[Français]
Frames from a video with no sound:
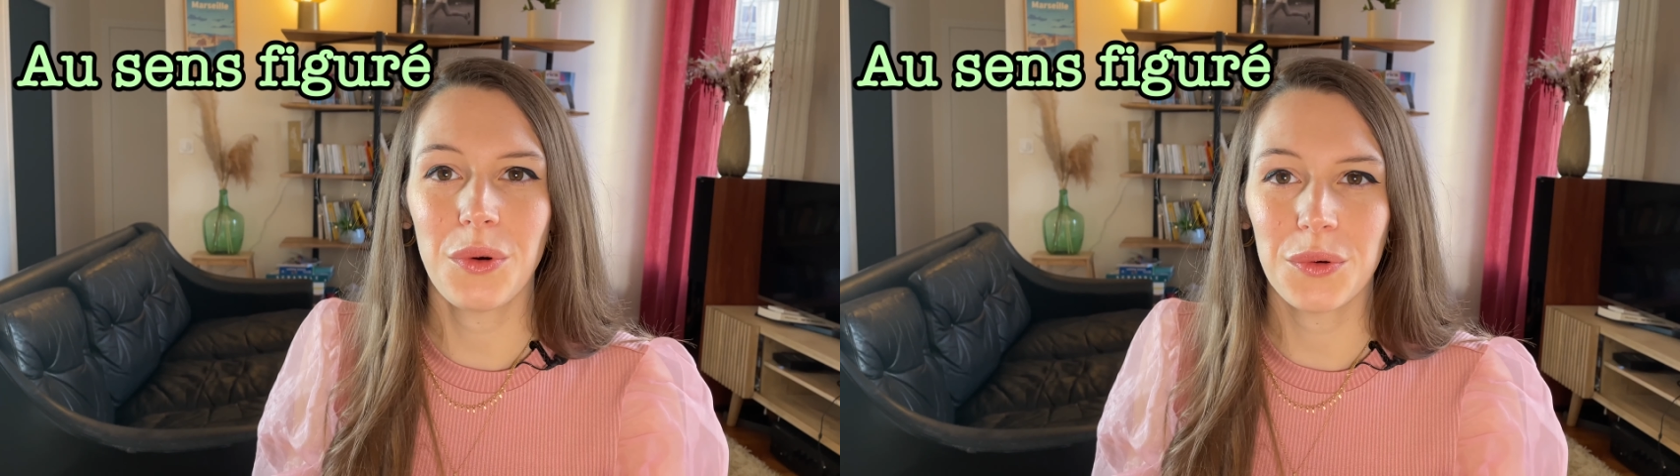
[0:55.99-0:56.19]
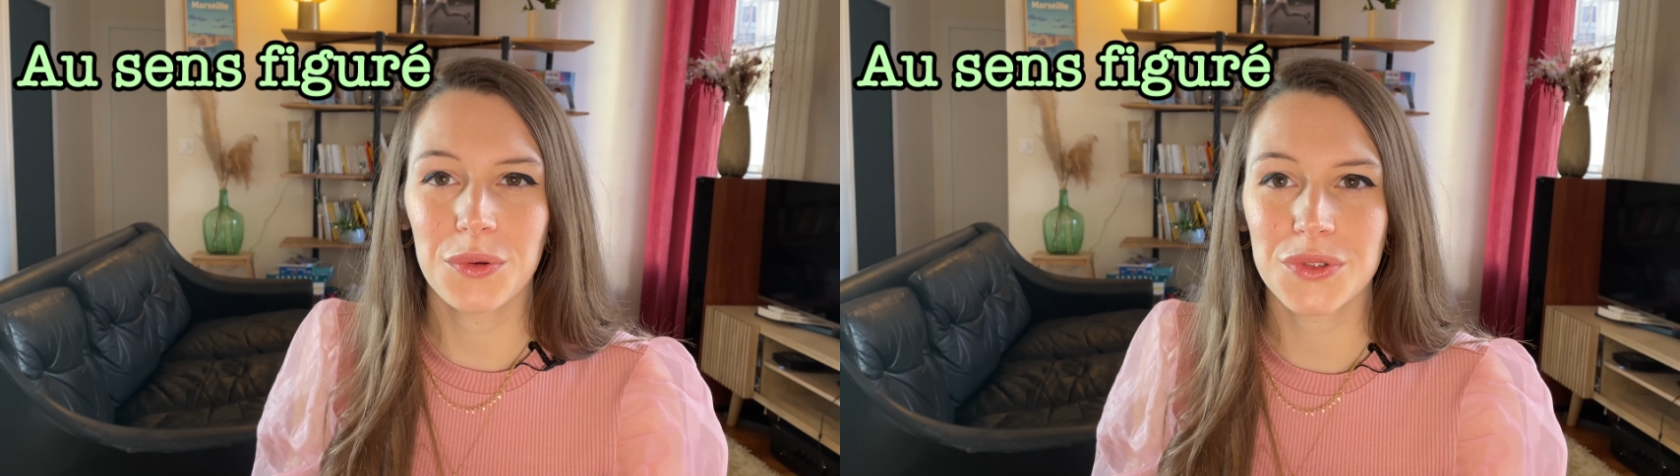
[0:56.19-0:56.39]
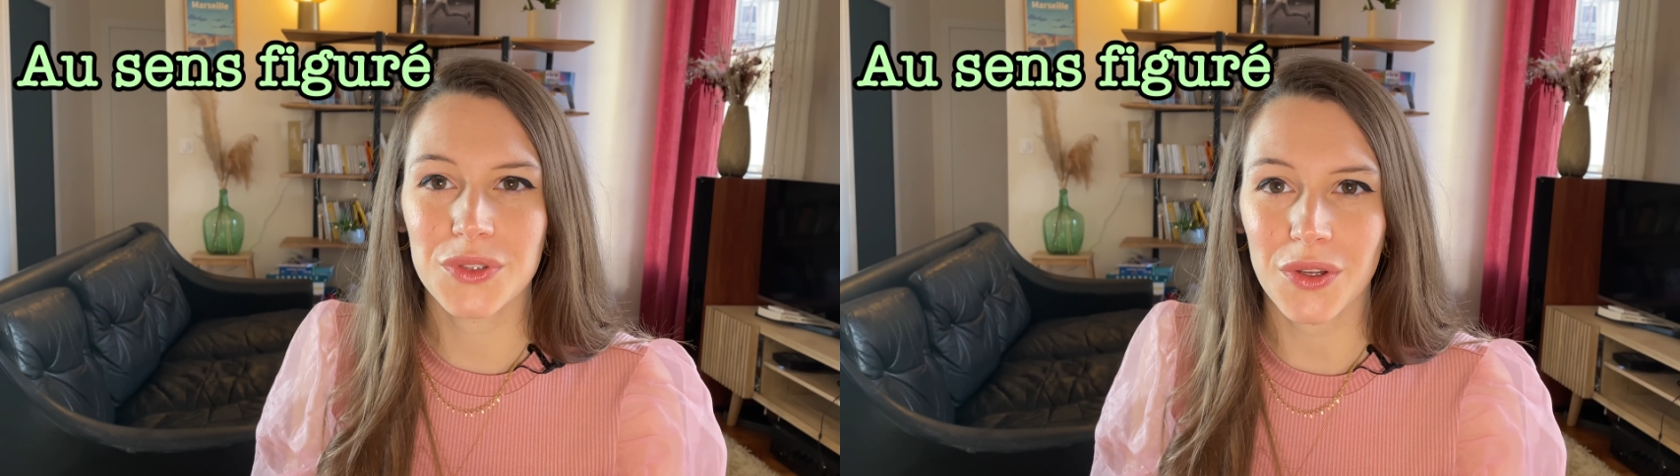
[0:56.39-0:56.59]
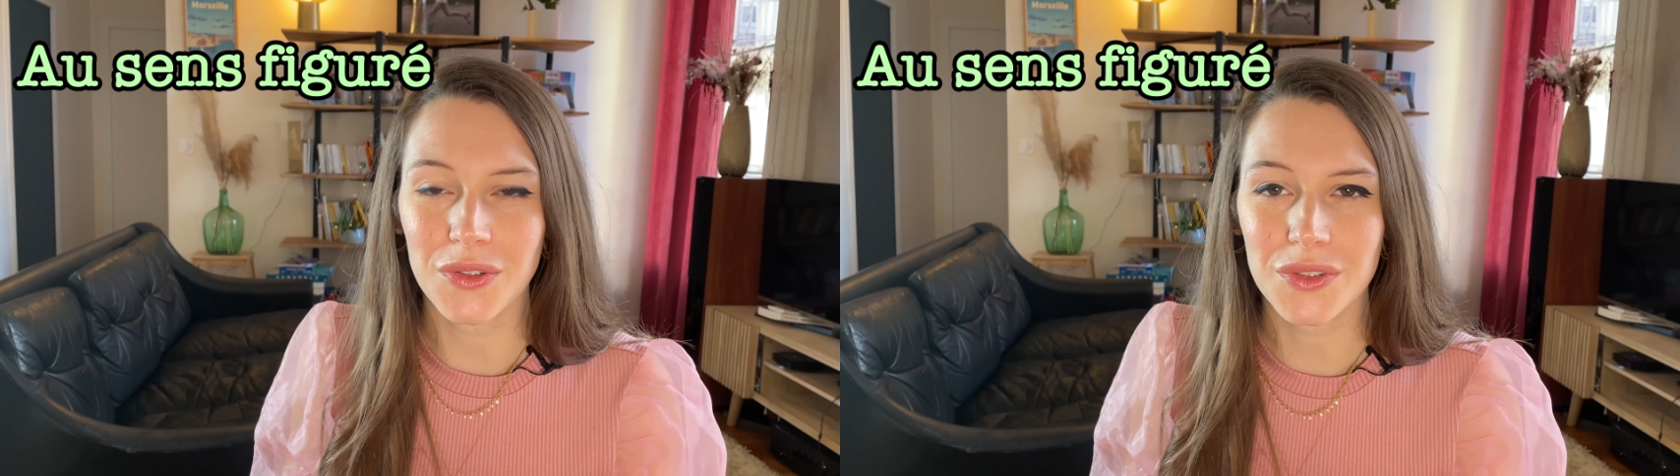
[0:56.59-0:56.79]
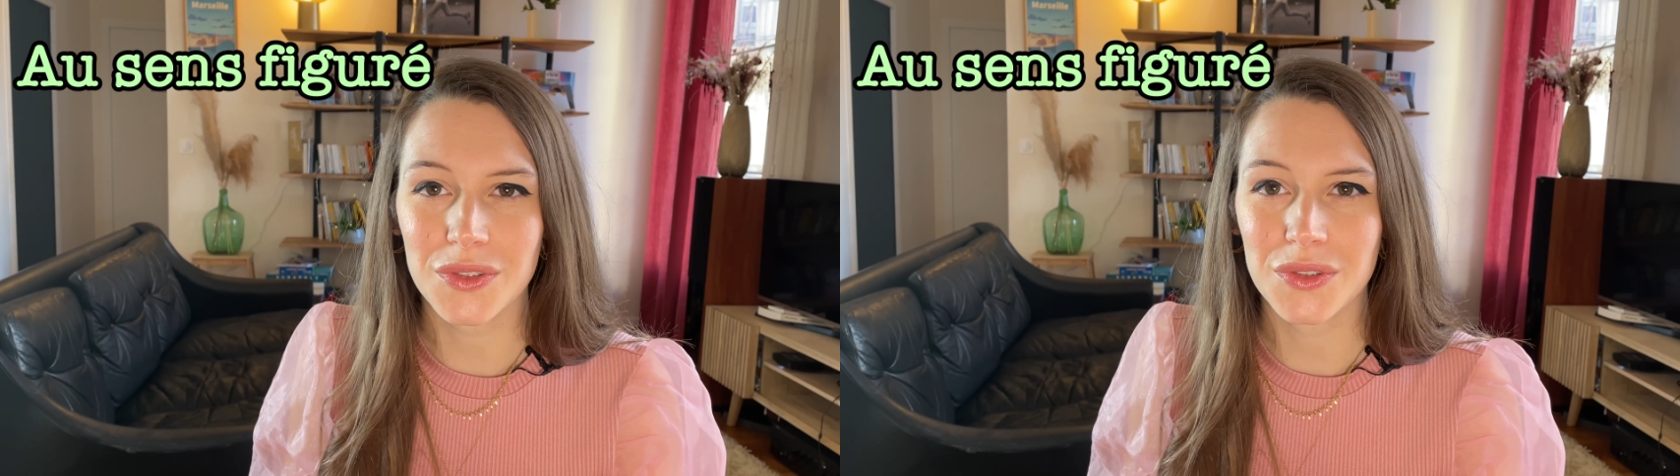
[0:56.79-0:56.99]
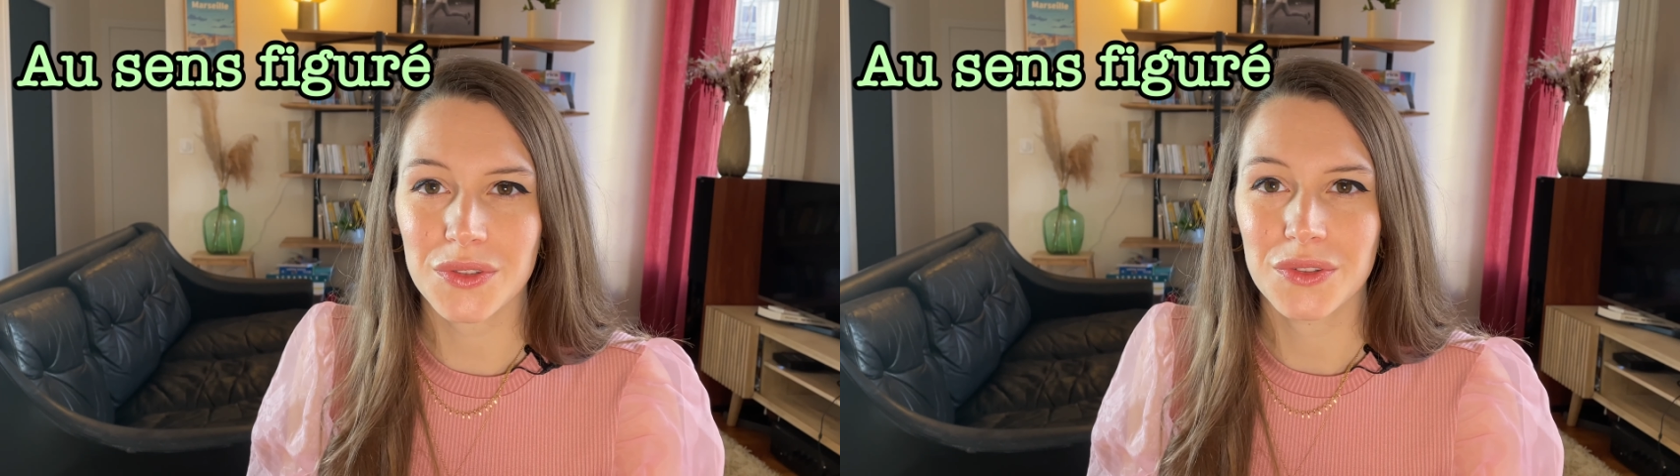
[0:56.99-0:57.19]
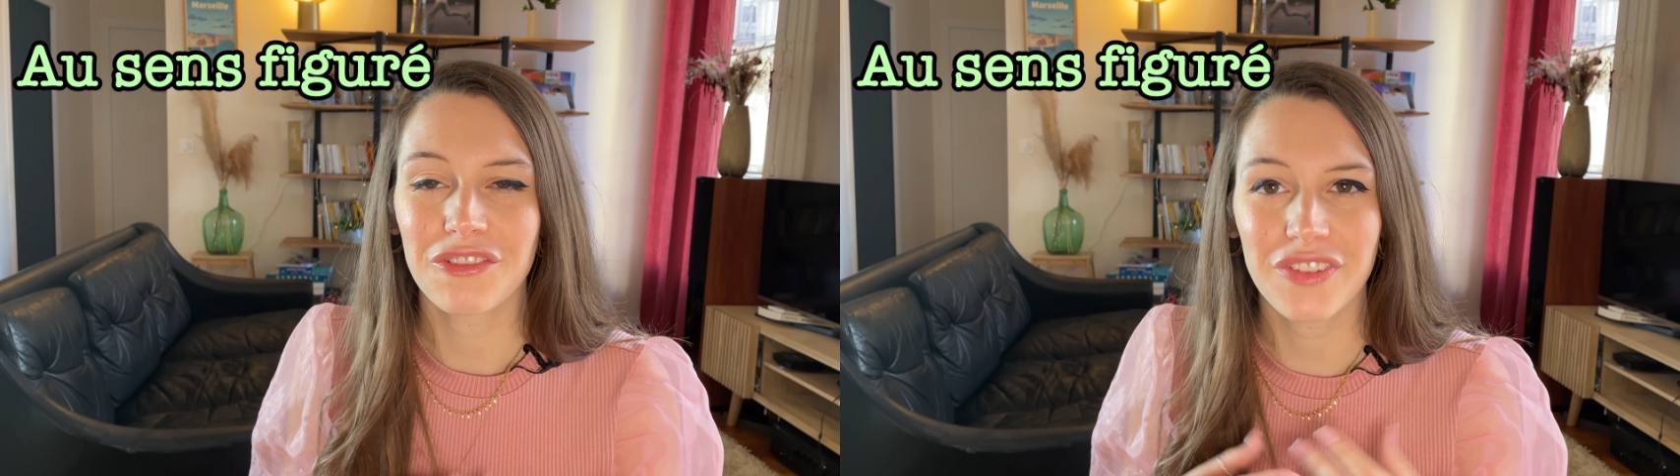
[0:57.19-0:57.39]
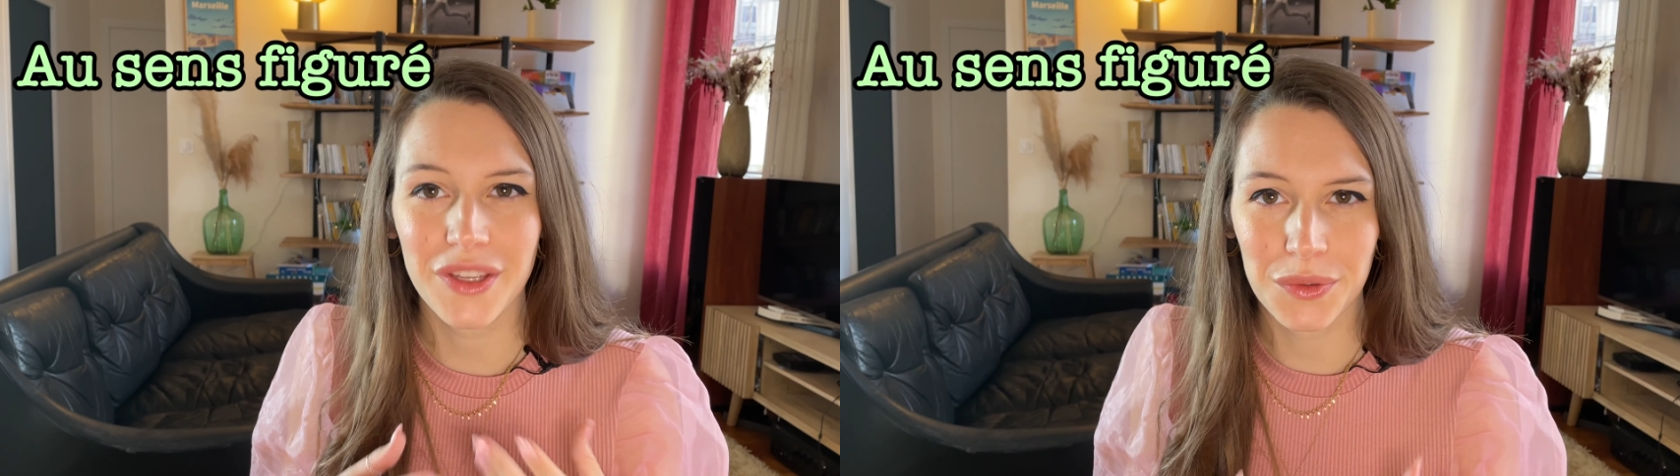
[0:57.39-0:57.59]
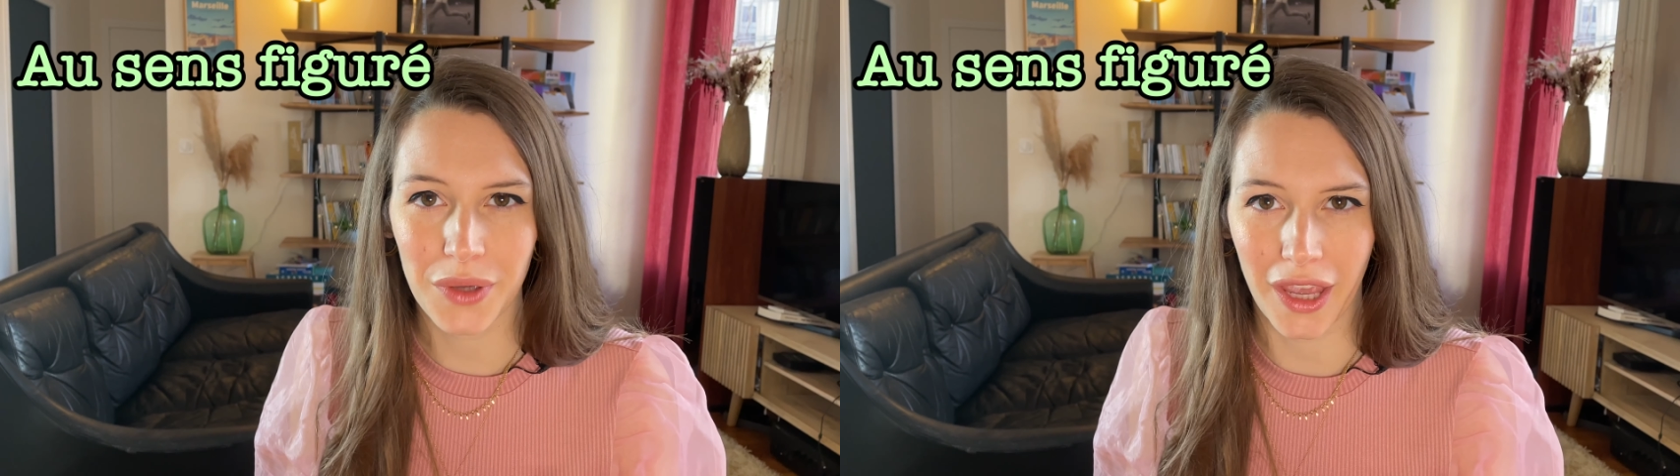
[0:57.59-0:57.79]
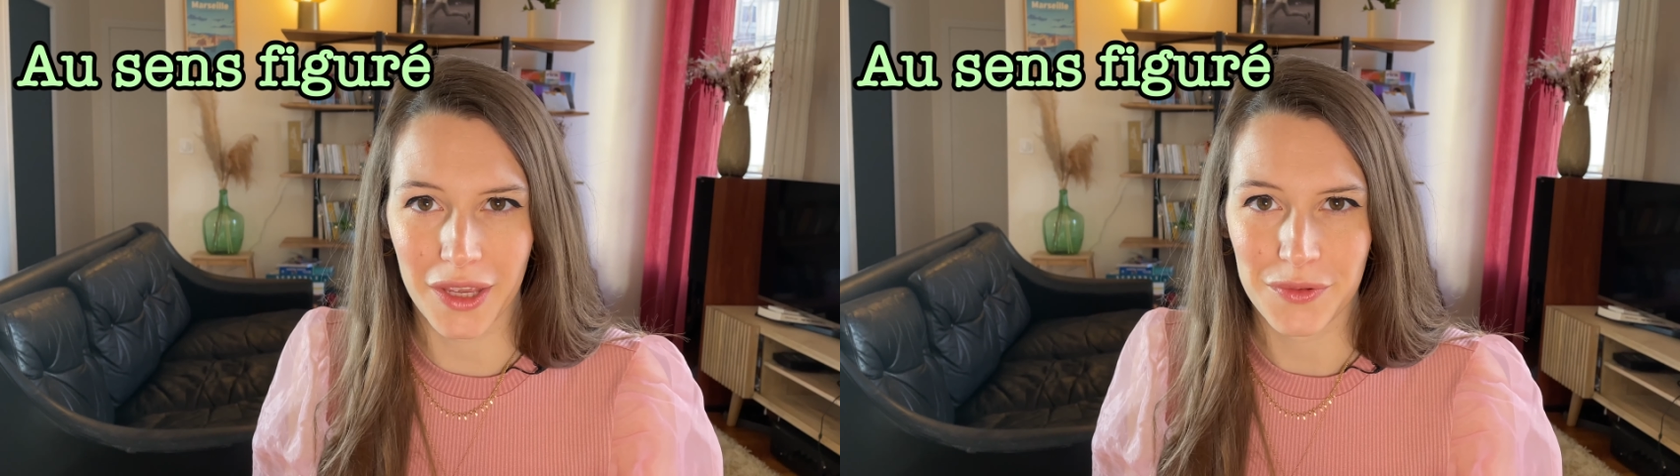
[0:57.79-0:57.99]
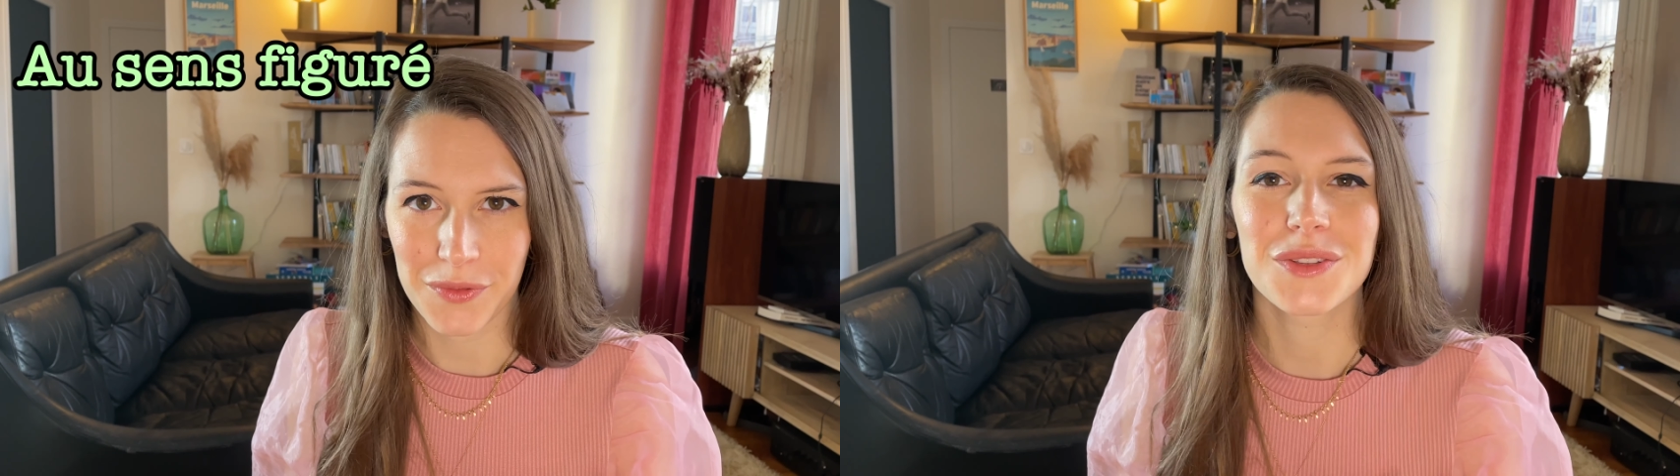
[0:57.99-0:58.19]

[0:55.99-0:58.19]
au sens figuré.